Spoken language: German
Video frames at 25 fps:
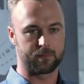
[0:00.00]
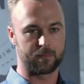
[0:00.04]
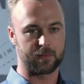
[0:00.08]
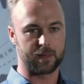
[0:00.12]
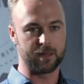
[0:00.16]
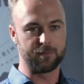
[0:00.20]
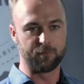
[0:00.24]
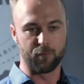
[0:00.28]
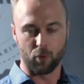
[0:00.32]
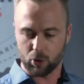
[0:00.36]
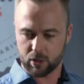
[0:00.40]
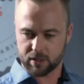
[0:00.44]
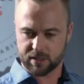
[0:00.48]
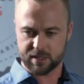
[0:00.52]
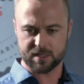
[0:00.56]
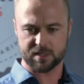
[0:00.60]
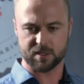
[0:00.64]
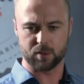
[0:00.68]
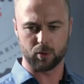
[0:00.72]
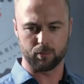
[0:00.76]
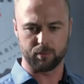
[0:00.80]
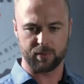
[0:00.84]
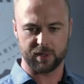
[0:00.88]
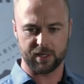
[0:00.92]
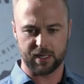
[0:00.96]
ich wollte es
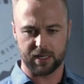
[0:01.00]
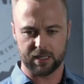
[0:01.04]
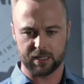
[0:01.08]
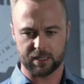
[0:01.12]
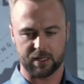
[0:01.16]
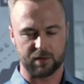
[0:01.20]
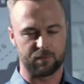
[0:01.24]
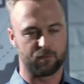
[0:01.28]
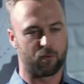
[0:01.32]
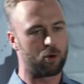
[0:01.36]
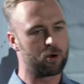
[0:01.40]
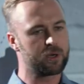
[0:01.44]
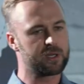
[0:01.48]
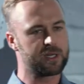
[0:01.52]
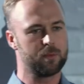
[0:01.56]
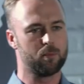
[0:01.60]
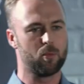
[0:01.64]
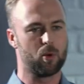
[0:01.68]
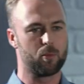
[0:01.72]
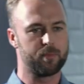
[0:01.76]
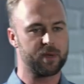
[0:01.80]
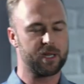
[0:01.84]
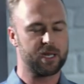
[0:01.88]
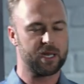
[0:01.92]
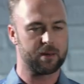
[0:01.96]
unbedingt, ich wollte
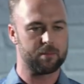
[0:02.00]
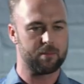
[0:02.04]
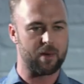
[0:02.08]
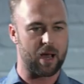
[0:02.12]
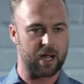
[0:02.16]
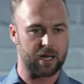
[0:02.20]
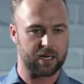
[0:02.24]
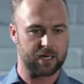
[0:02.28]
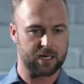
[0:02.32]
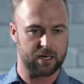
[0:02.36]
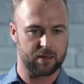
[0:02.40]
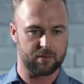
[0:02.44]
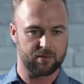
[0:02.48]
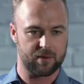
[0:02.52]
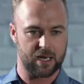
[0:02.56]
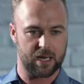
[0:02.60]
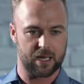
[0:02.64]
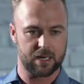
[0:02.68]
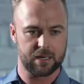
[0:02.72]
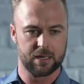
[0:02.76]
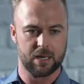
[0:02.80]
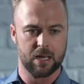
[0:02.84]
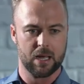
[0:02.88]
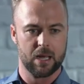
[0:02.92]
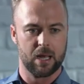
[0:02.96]
Immobilienmakler
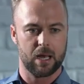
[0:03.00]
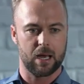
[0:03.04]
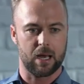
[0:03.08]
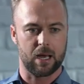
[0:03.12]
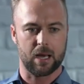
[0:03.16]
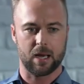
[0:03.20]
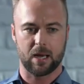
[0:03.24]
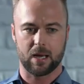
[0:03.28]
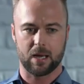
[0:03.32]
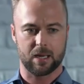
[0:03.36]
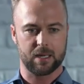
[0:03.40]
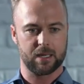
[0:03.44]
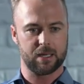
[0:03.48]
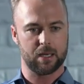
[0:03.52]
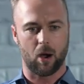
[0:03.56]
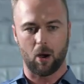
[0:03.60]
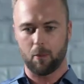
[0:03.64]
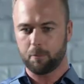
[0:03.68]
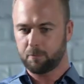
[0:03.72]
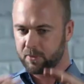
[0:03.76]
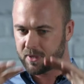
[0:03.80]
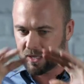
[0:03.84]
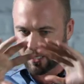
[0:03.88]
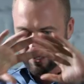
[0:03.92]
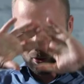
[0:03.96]
werden, äh, ich habe
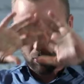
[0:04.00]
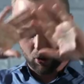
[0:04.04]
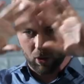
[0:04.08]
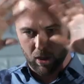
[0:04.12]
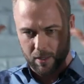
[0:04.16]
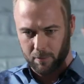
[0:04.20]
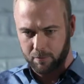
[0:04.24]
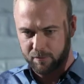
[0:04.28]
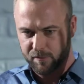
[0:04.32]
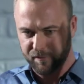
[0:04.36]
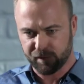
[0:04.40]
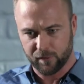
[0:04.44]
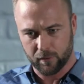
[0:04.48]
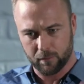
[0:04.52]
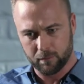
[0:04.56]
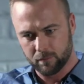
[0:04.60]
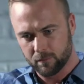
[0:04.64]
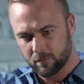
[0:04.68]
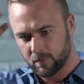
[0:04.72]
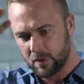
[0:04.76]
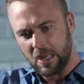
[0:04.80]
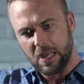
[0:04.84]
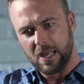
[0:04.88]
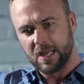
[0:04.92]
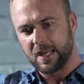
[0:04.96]
geträumt
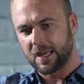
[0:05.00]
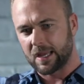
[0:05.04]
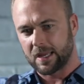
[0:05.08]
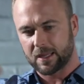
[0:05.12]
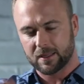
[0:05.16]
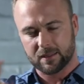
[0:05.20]
vom äh,